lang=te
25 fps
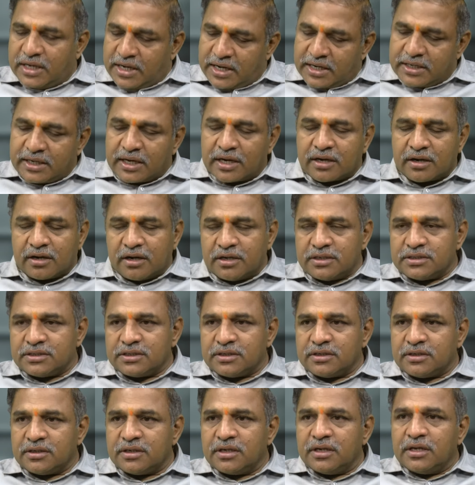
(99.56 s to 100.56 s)
ఏఐ
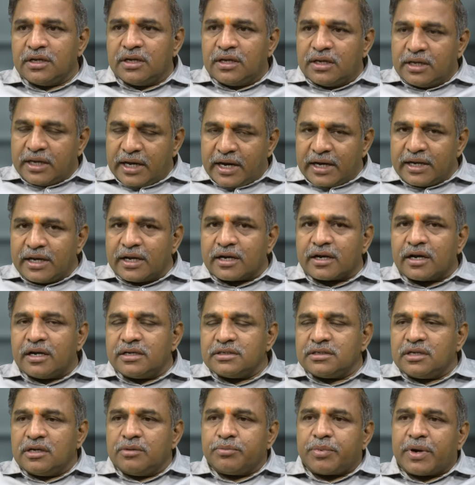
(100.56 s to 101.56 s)
టెక్నాలజీని ఏఐ
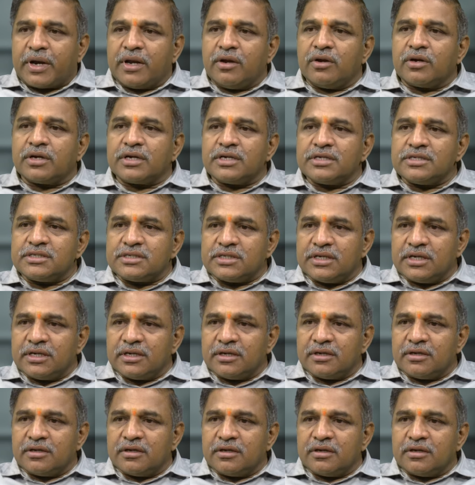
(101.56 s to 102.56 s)
టెక్నాలజీని ప్రయోగించి
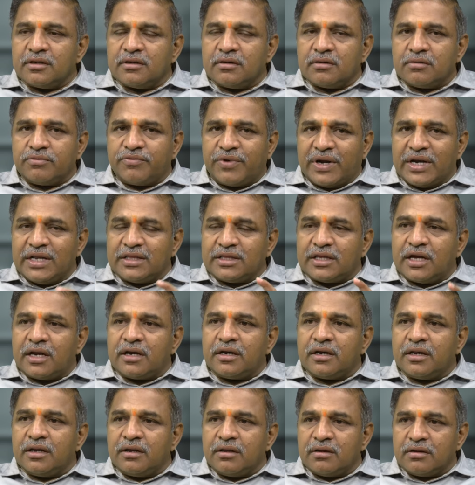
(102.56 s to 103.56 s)

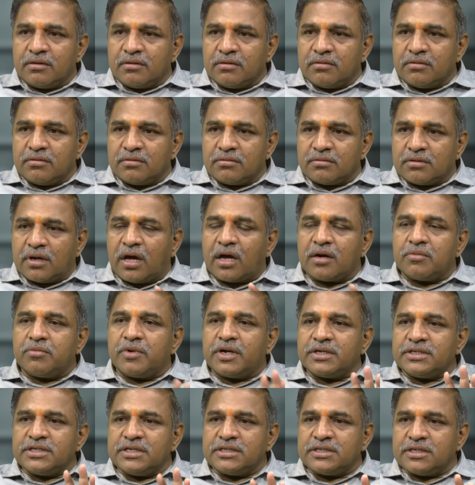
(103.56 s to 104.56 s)
ఫలితాలని
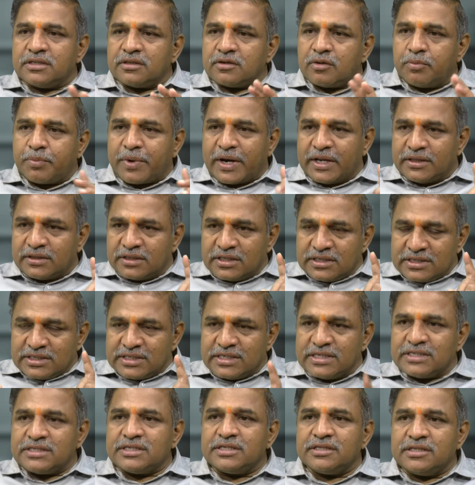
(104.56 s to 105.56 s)
తారుమారు చేసేందుకు ప్రయత్నం
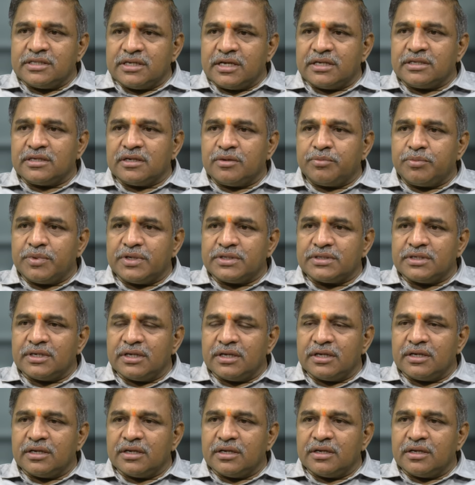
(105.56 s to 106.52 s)
చేసింది అని చెప్పేసి